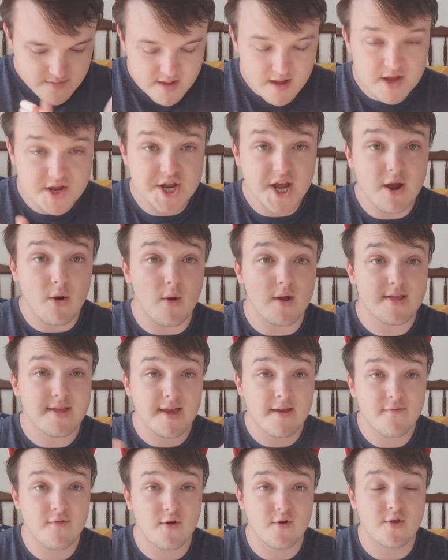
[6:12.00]
j'y crois très
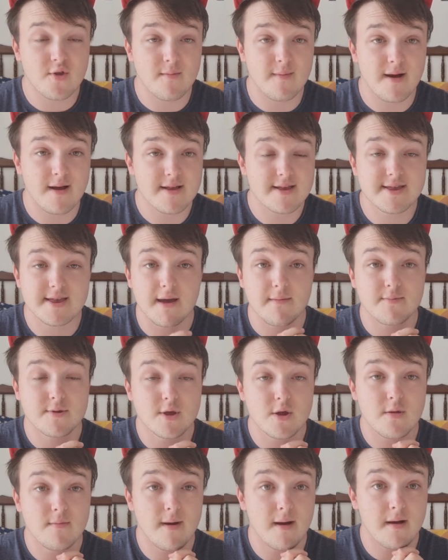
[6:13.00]
fortement. C'est
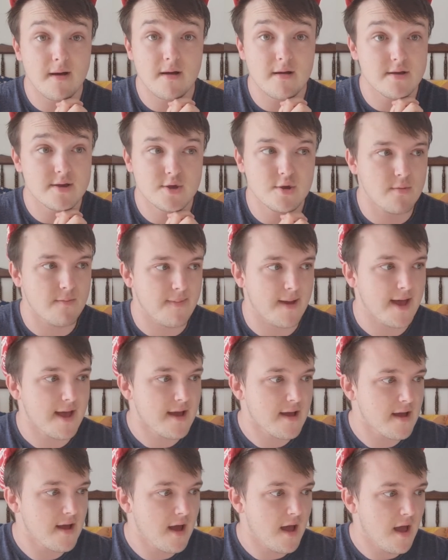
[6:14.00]
absolument
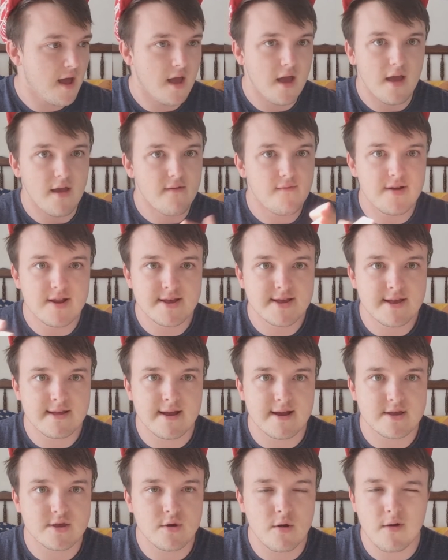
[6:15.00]
super.
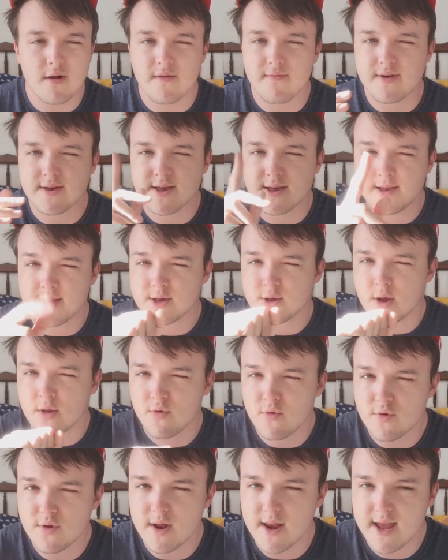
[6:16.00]
Félicitations et félicitations à
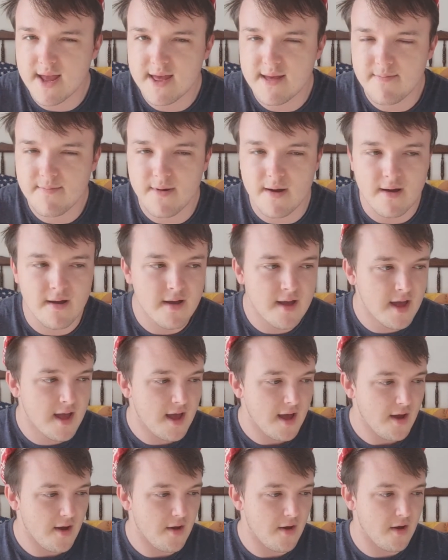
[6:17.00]
toute l'équipe
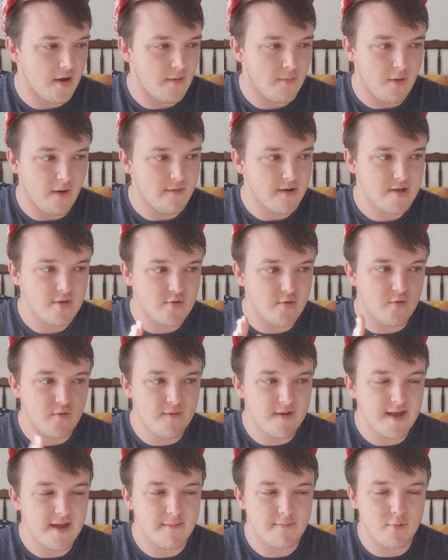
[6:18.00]
euh, pour avoir
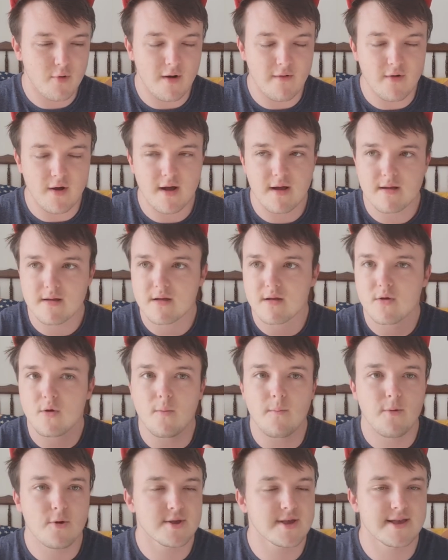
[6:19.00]
trouvé, et pour avoir
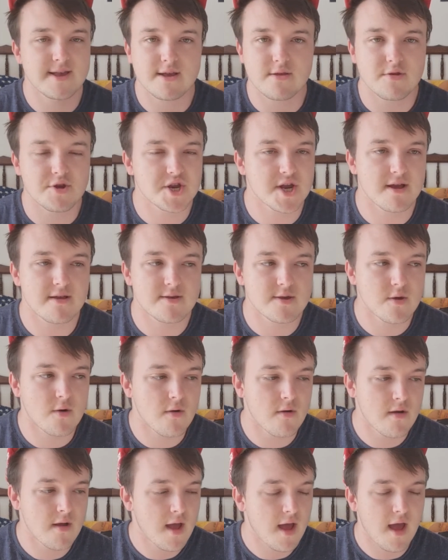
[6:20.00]
composé cette
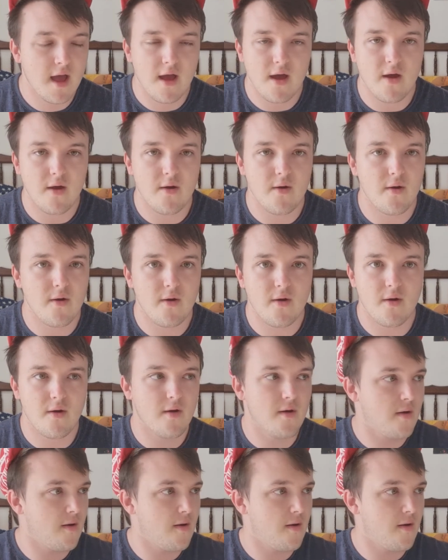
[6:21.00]
chanson. Euh,